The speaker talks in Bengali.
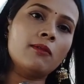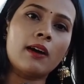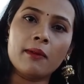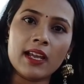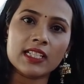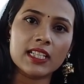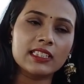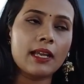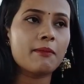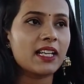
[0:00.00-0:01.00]
বিভিন্নভাবে
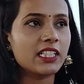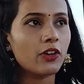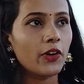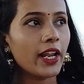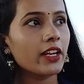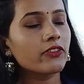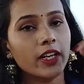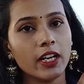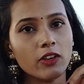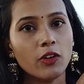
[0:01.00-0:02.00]
আসা যায় বাসে করে
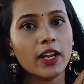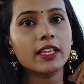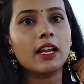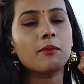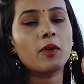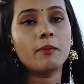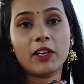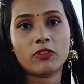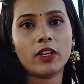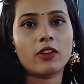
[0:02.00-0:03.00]
ট্রেনে করে
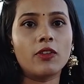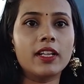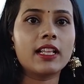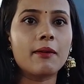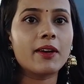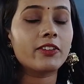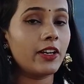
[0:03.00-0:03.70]
তারপর মেট্রোয়ে করে তা